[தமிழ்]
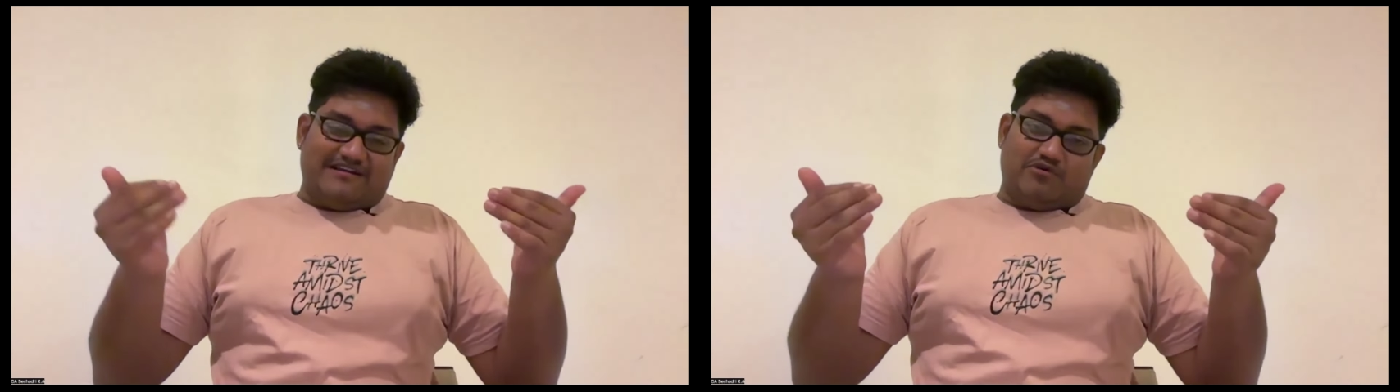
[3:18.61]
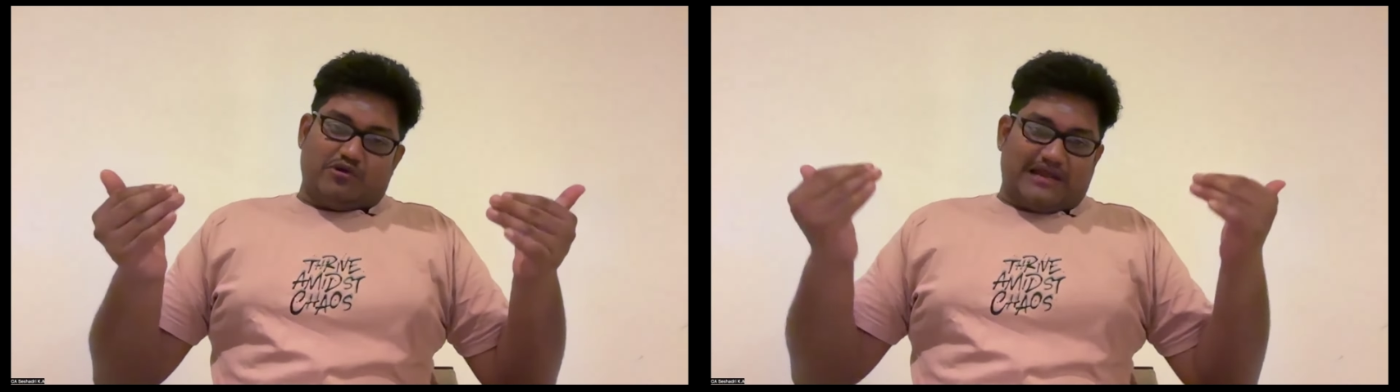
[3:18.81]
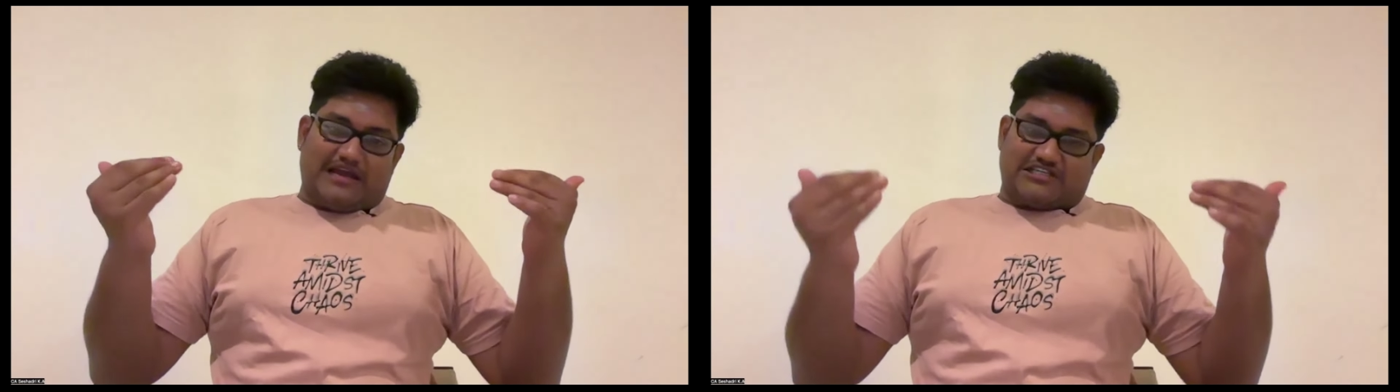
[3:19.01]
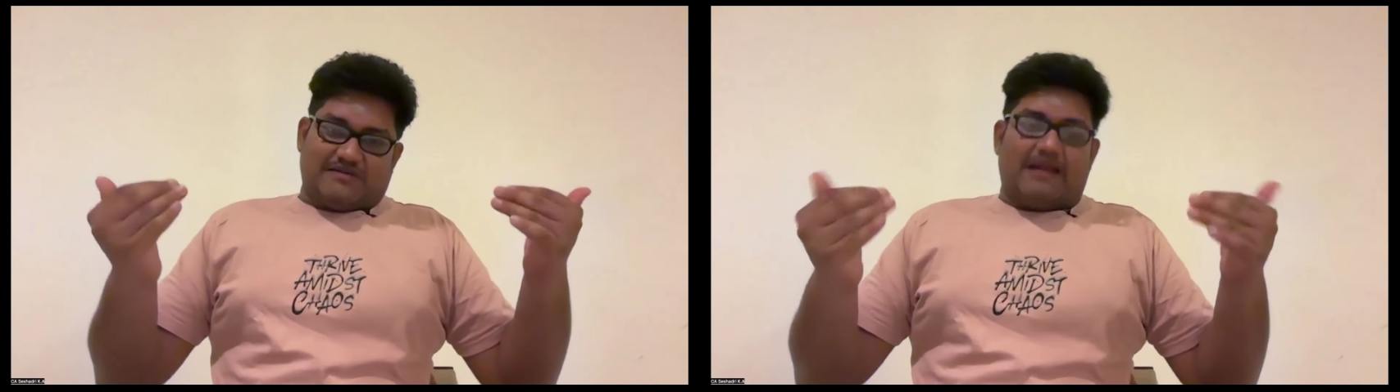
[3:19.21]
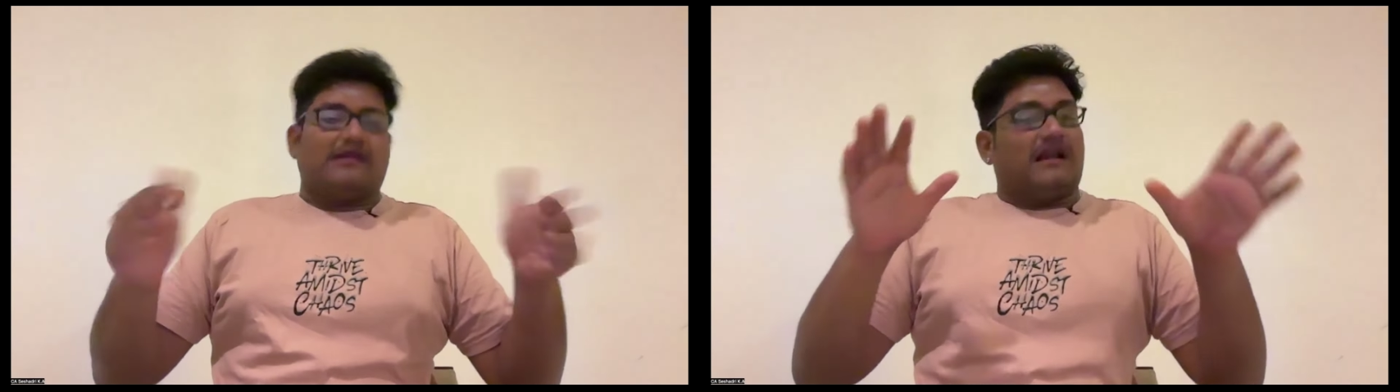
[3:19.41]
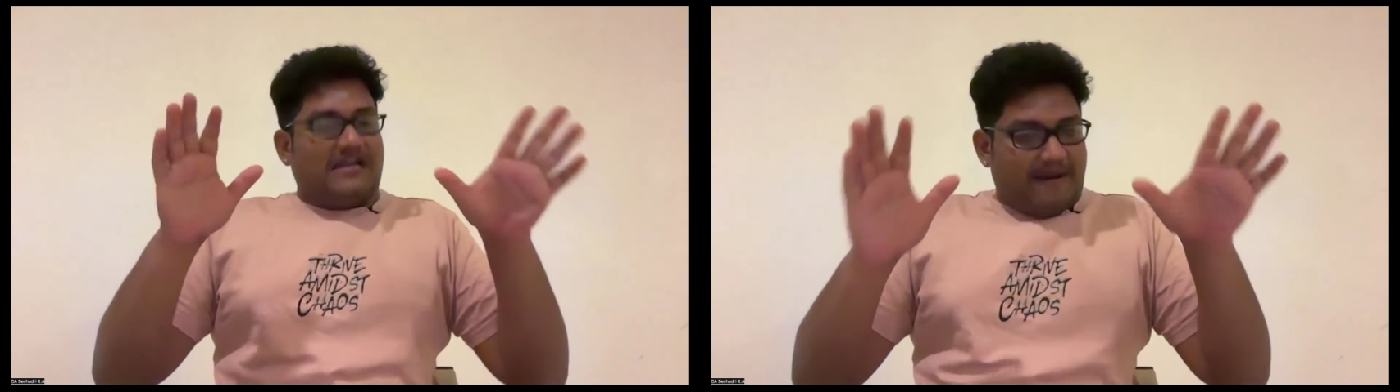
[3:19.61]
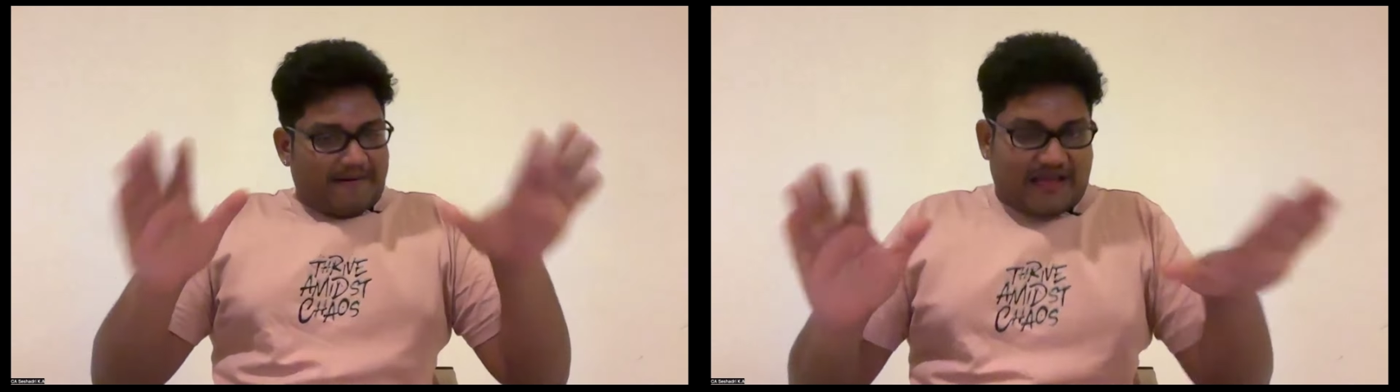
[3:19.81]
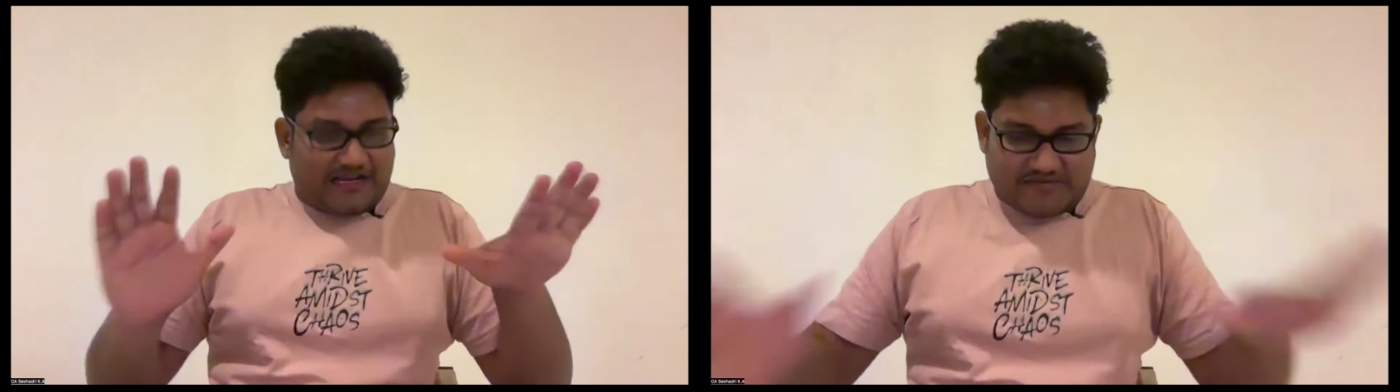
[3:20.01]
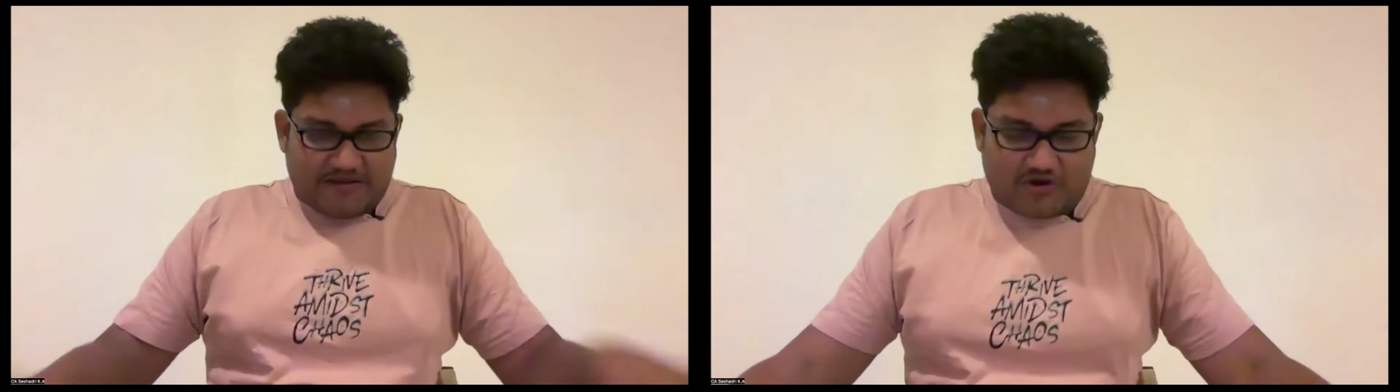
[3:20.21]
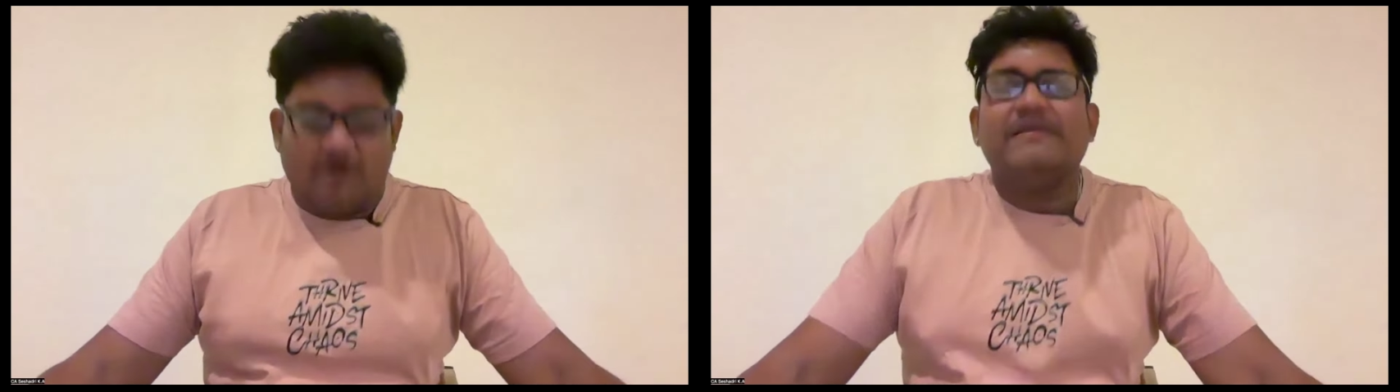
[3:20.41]
வரும்போது தான் கஷ்டமா இருக்கு கண்டிப்பா அப்படிதான்
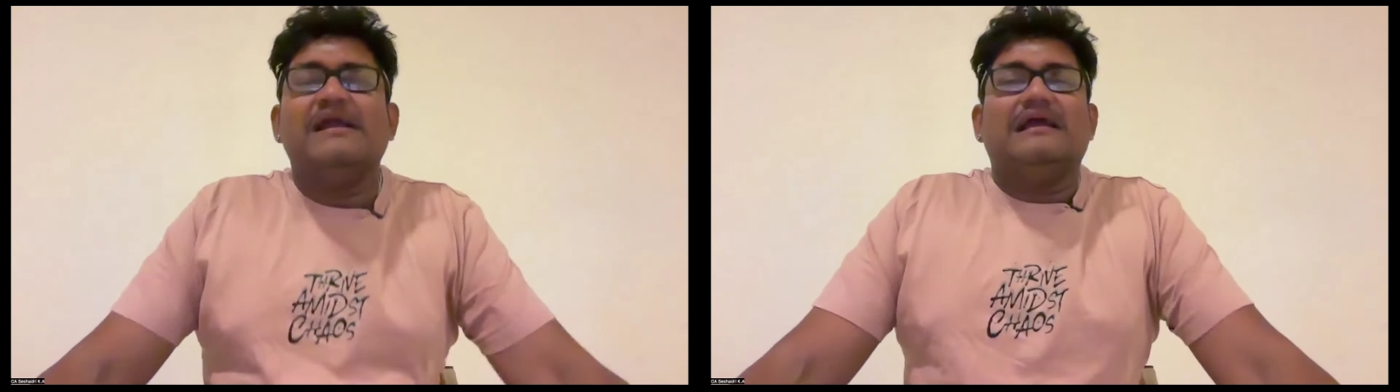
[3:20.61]
கஷ்டமா இருக்கும்